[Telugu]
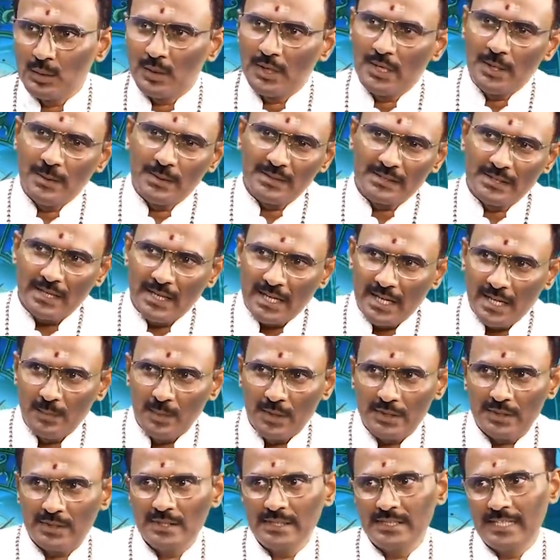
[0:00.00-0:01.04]
సూర్య నమస్కారాలు
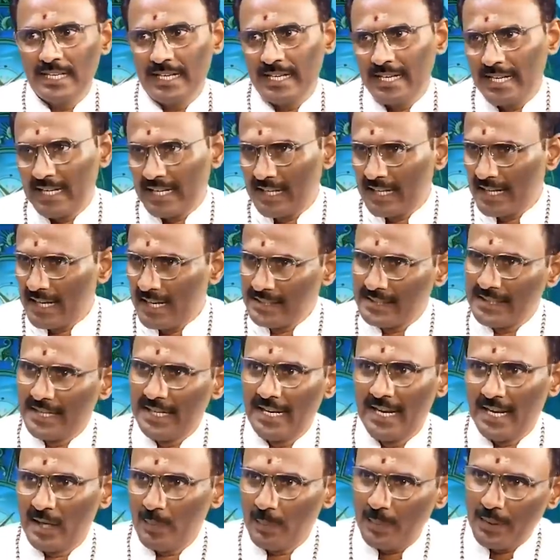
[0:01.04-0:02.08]
మొత్తం చేయగలిగినా
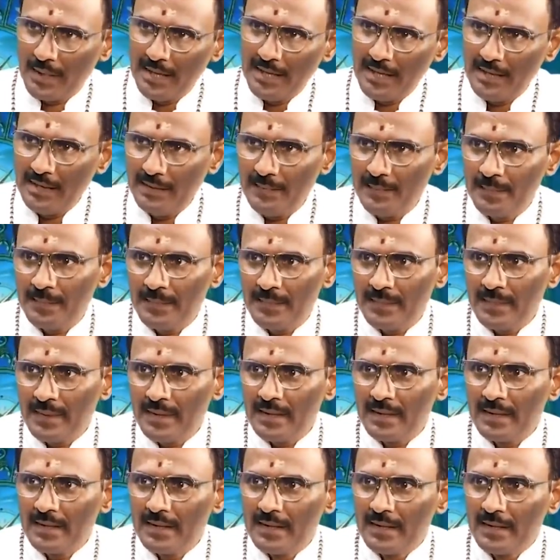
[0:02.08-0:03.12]
చేయలేకపోయినా
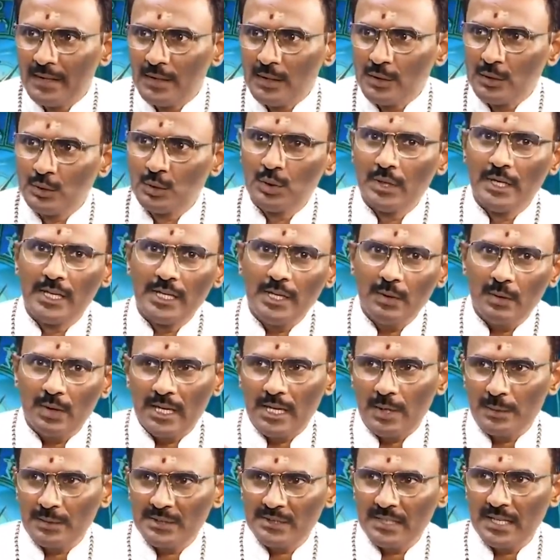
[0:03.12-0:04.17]
సూర్యుడికి
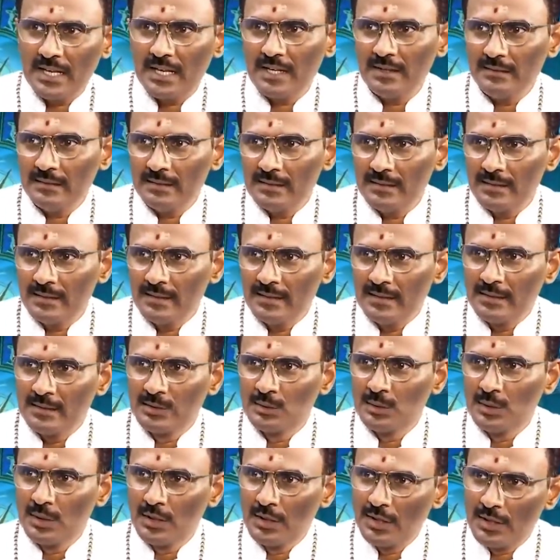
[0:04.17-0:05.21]
ఒక నమస్కారం
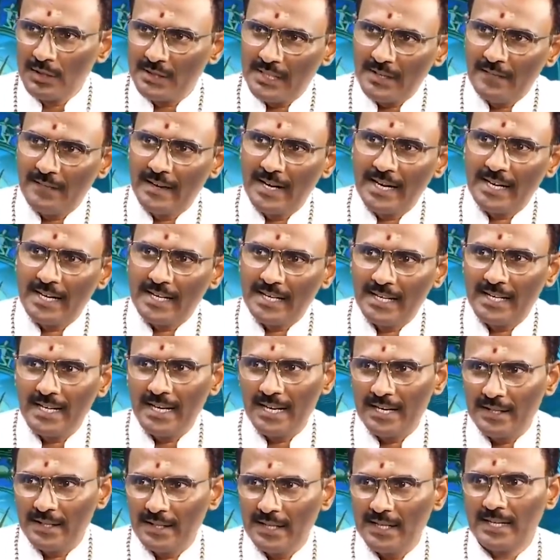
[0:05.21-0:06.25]
సూర్యుడు వచ్చే వేళకి
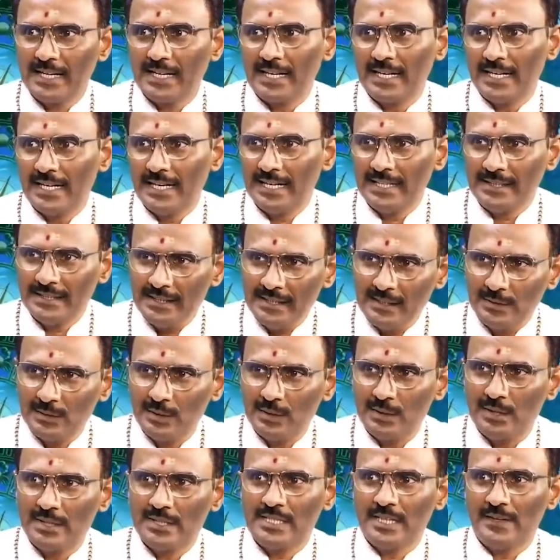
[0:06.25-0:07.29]
అంటే ఐదు గంటలకి లేచి
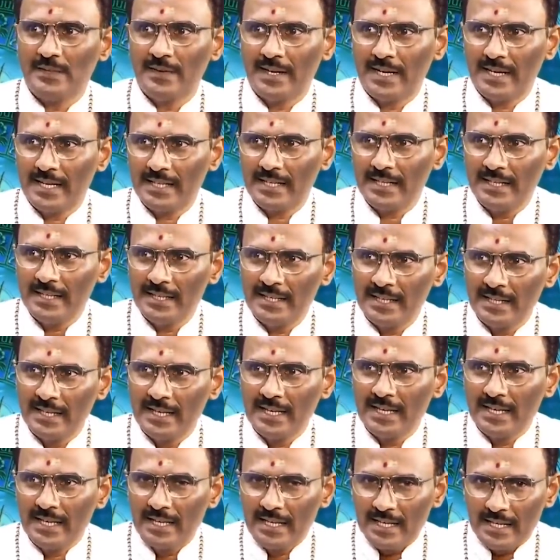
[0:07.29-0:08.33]
సూర్యుడు వచ్చే వేళకి
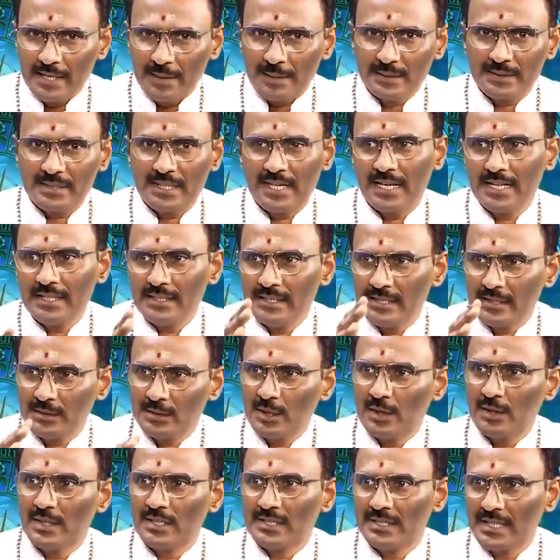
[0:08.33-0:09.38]
నమస్కారం
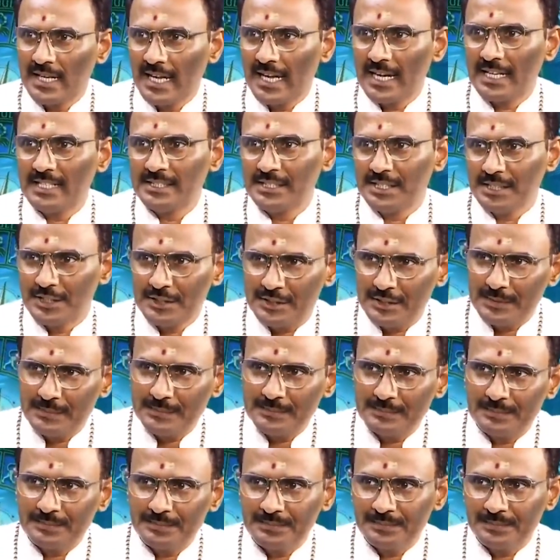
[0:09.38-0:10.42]
చేసుకోవాలి స్నానం చేసి